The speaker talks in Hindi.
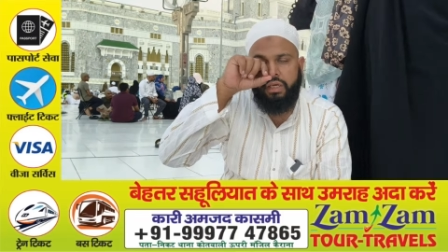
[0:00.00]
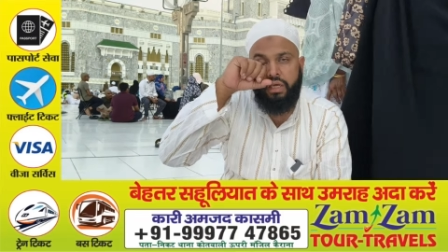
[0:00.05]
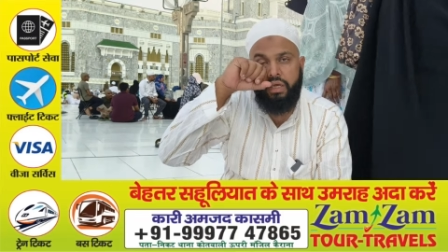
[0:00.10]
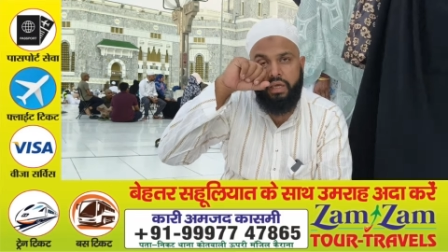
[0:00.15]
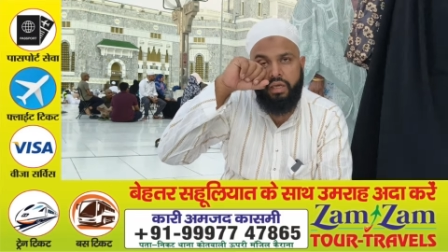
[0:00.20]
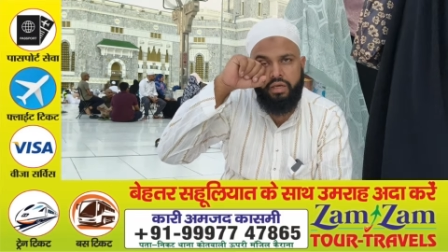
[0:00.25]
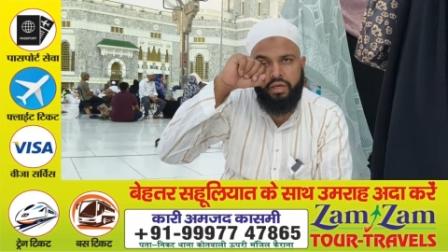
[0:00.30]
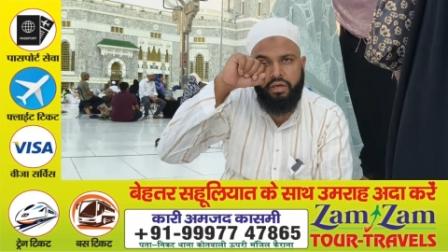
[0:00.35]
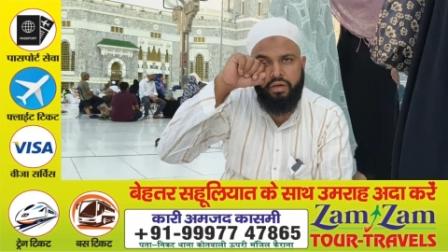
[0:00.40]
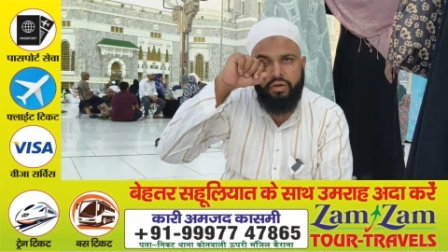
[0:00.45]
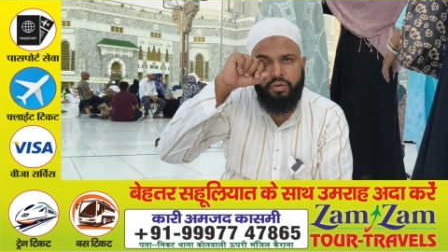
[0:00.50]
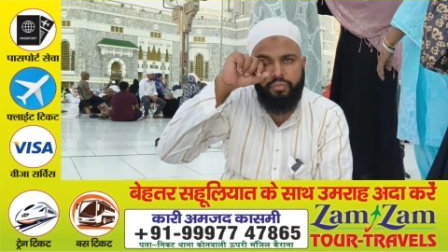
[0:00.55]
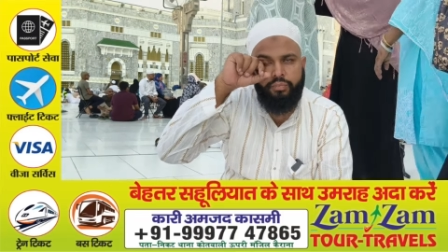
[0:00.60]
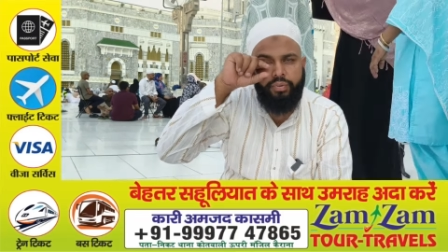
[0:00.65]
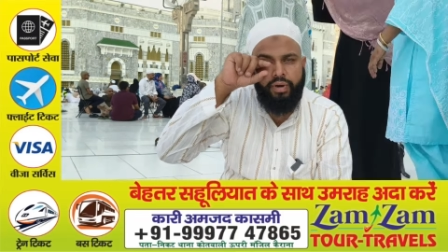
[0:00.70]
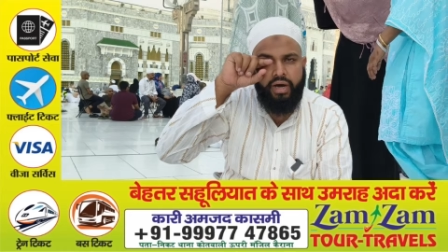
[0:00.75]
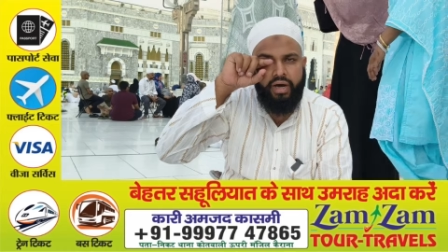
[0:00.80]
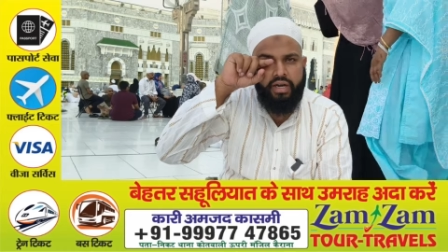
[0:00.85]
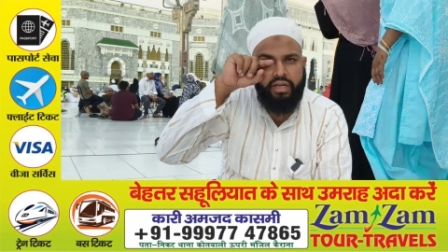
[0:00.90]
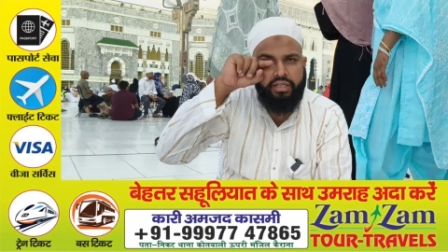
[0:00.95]
कि
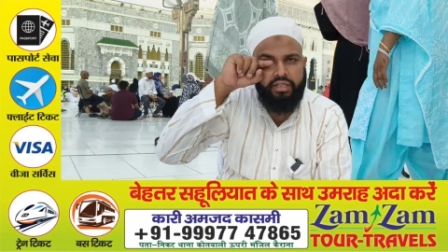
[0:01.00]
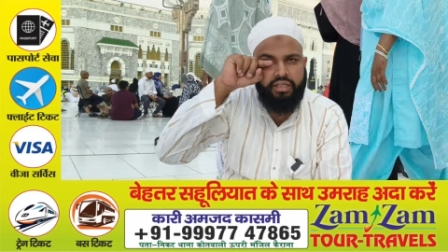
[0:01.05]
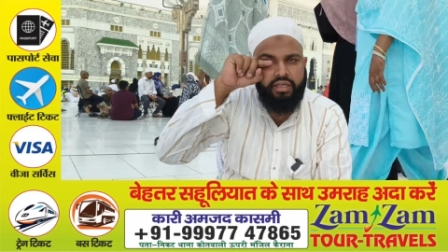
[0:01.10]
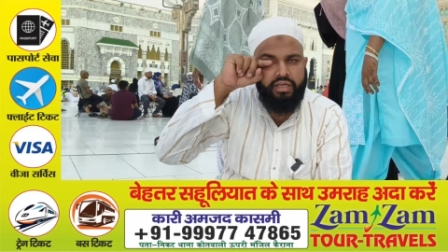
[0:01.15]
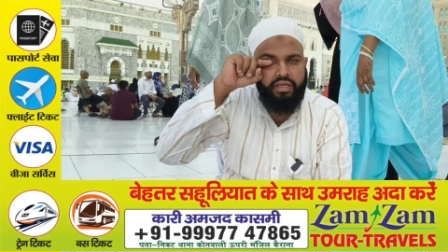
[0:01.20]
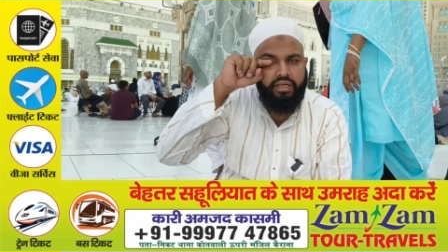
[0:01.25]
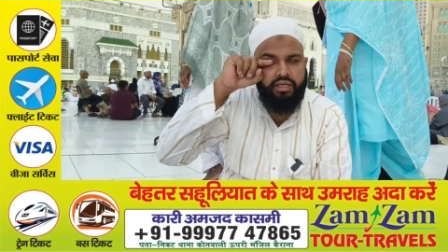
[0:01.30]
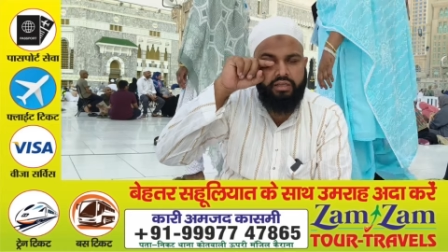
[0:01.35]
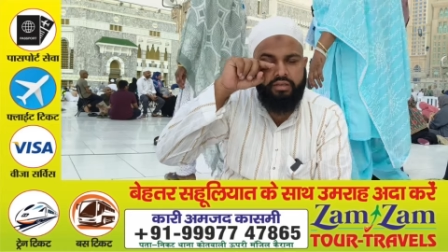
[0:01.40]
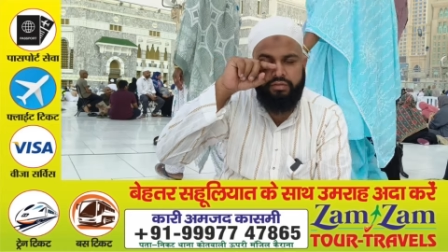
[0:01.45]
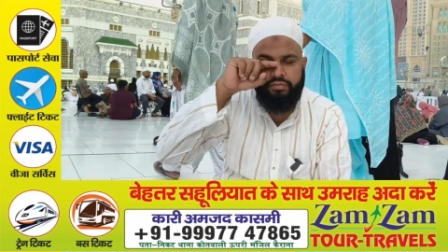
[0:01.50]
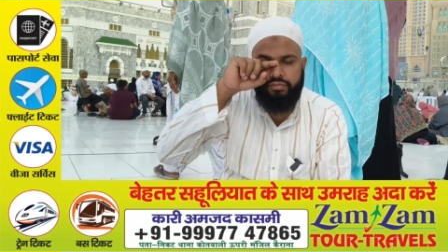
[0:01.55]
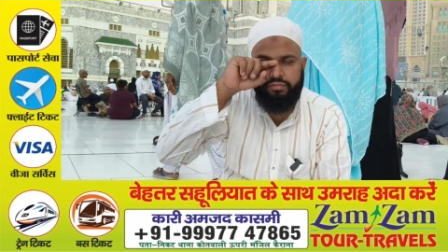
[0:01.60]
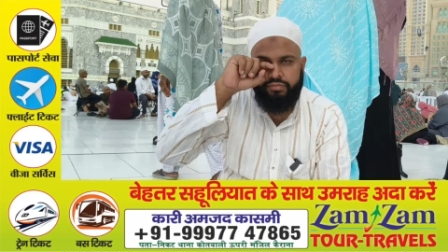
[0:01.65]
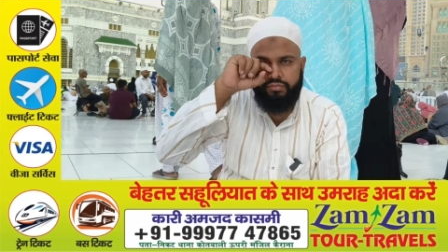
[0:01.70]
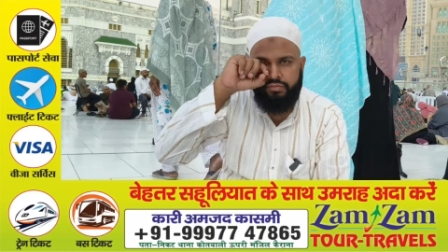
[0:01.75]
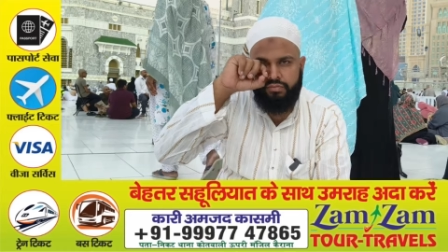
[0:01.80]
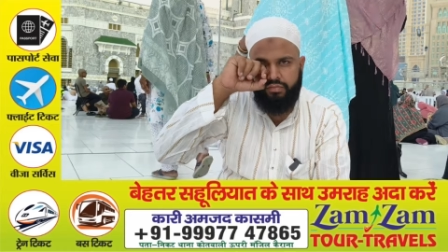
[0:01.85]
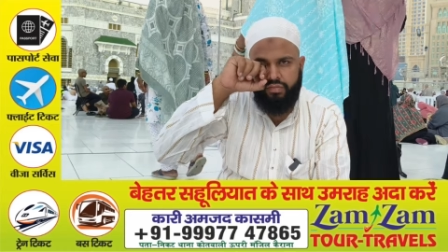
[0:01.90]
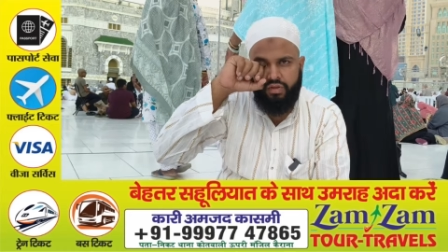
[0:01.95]
भारत के
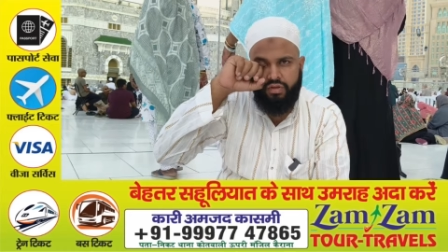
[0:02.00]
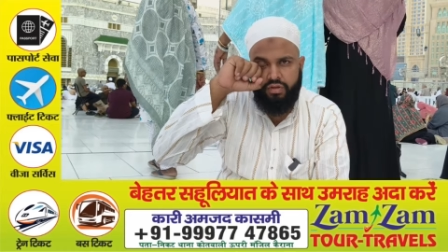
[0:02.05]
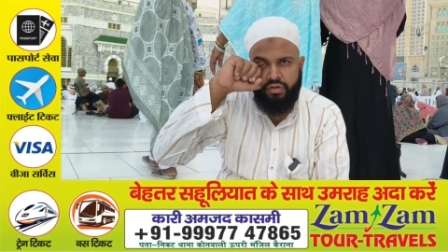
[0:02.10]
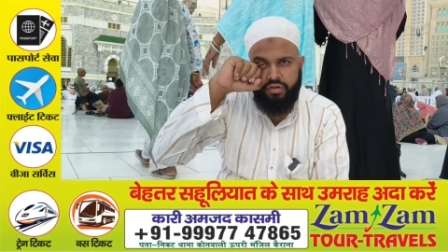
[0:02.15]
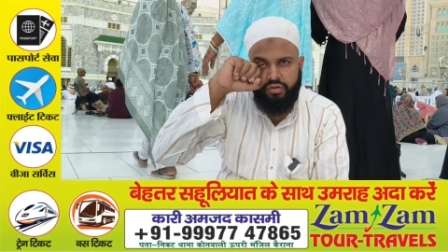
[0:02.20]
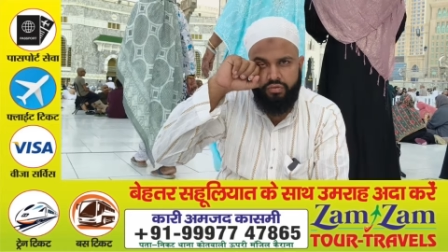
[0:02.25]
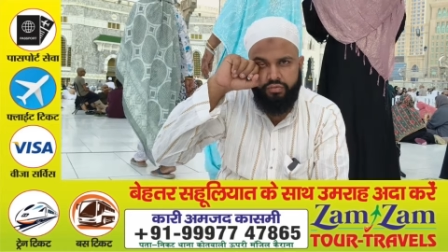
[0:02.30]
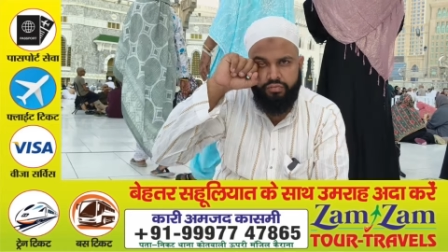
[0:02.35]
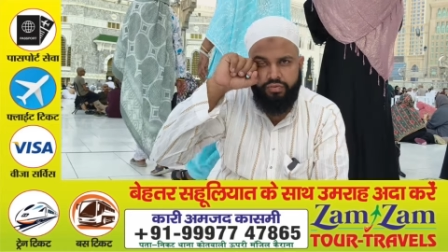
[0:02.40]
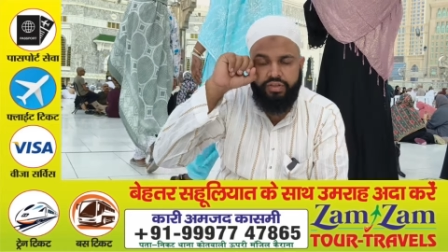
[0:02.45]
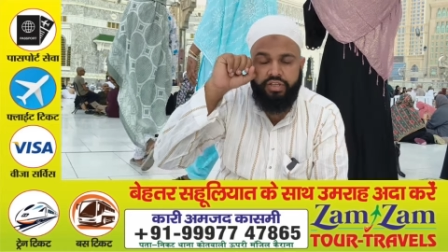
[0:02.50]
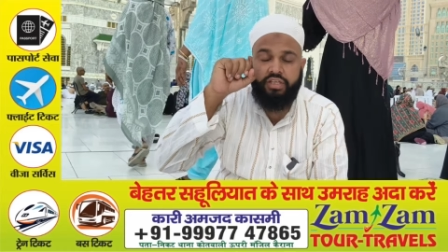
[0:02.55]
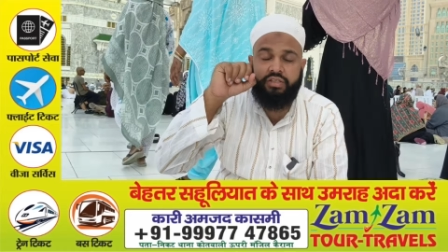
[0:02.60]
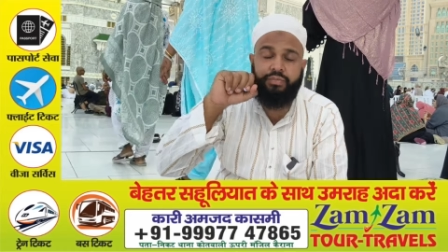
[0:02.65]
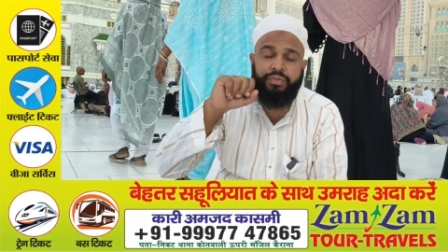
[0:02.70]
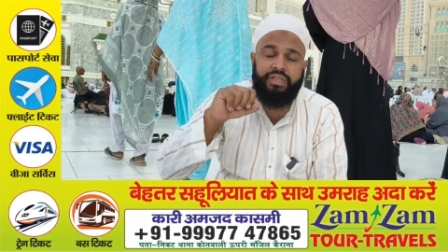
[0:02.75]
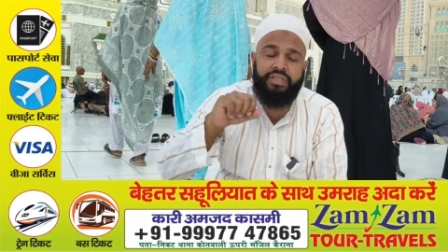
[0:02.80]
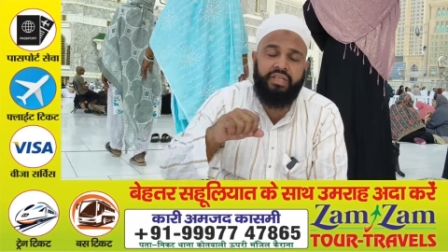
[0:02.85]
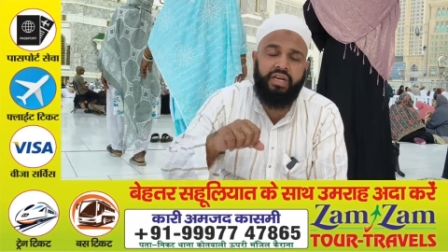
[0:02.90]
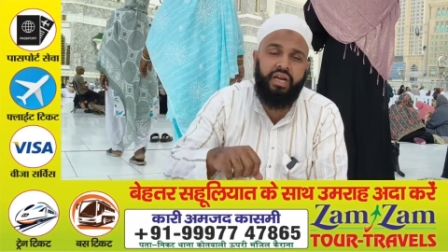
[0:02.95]

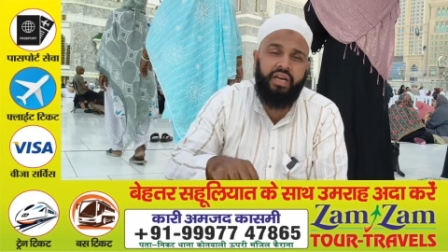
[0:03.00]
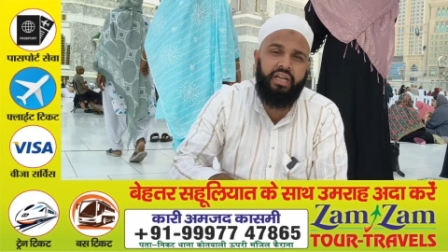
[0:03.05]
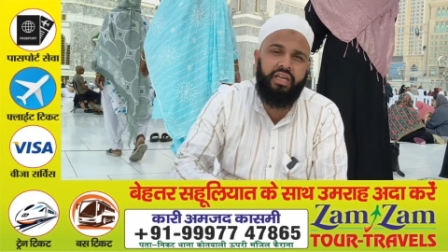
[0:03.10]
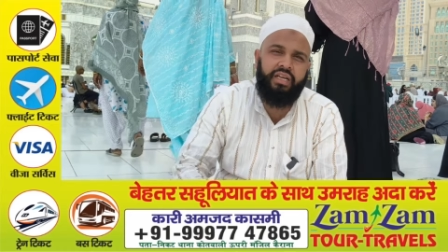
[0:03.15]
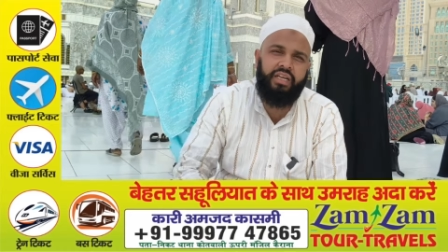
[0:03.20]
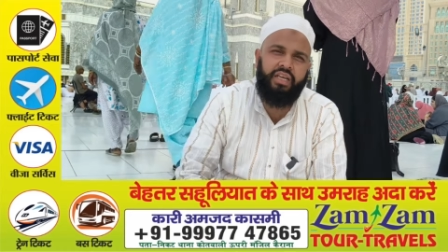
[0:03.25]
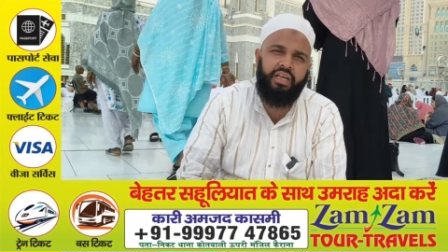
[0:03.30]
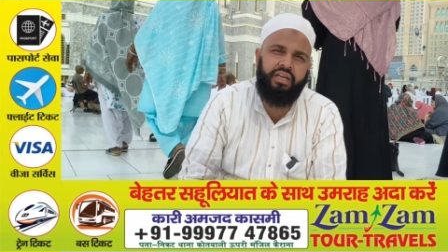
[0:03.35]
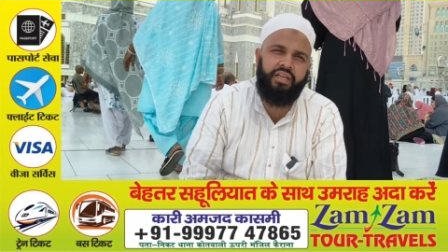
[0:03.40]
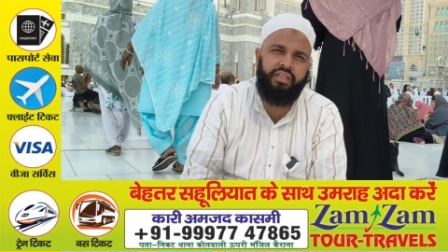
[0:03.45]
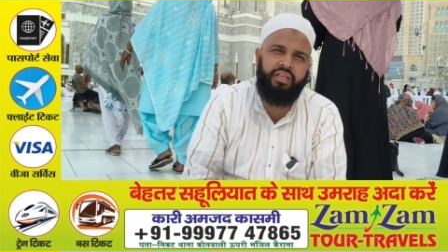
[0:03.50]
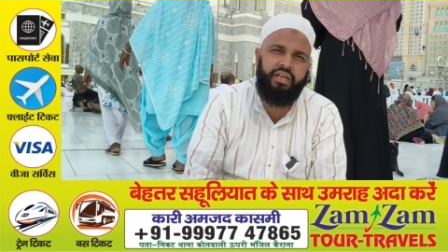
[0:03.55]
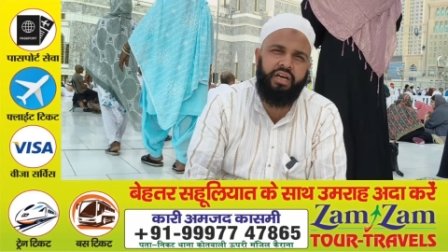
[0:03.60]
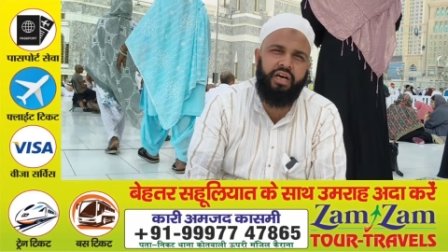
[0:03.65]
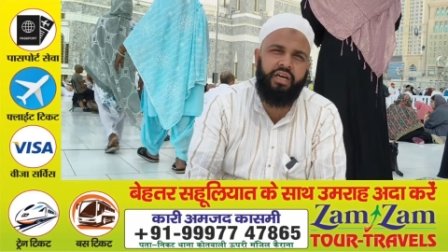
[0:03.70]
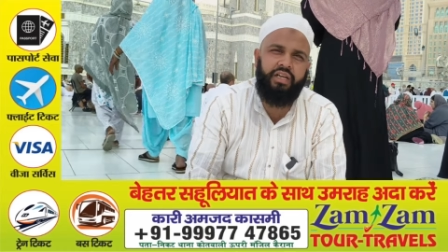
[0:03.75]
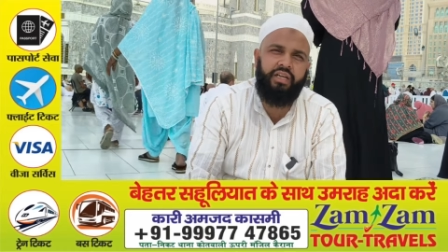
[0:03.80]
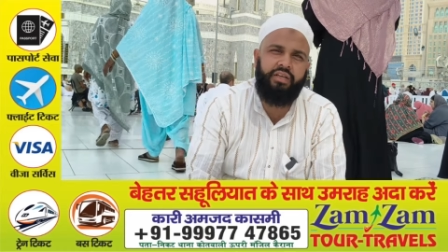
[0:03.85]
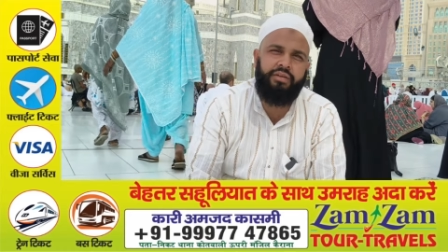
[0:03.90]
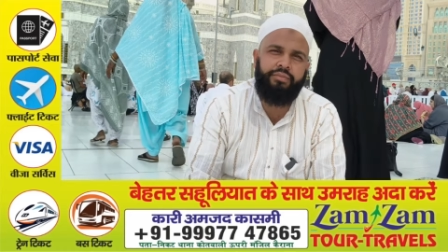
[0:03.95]
विदेश मंत्रालय के एक
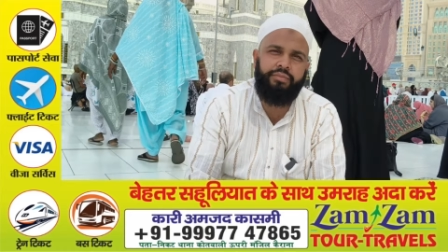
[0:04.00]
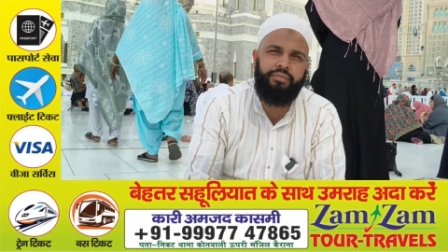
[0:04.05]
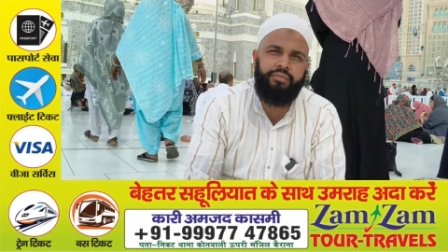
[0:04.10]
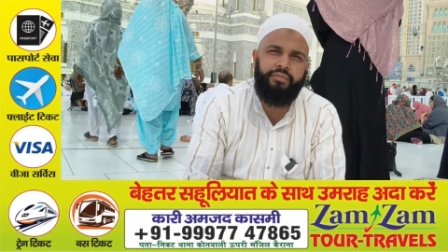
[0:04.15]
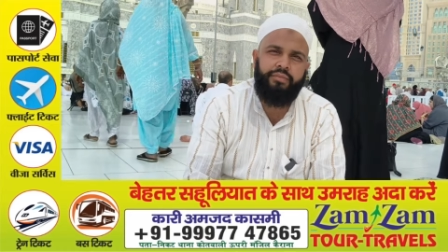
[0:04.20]
अधिकारी